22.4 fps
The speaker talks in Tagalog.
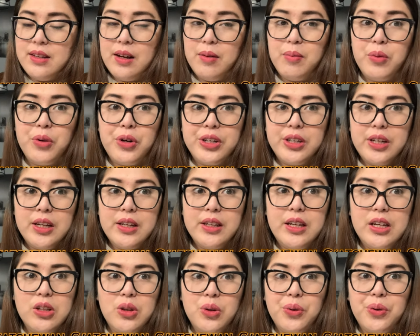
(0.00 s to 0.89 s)
ng morning
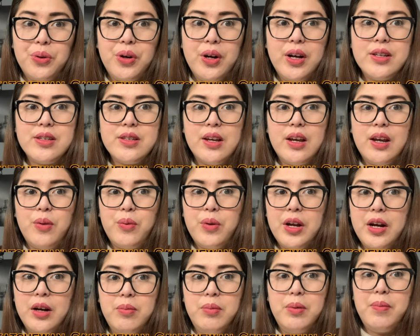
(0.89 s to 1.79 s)
dito kasi we
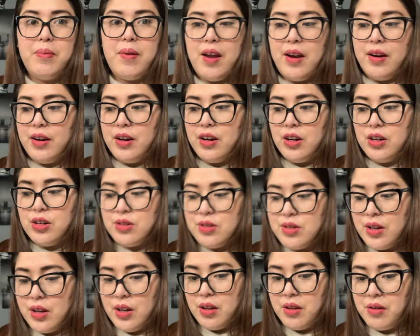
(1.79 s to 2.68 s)
are preparing
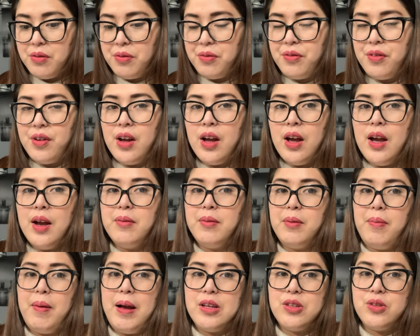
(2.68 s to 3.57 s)
ourselves.
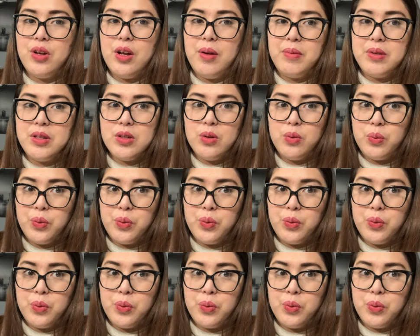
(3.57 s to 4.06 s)
Pasok kami sa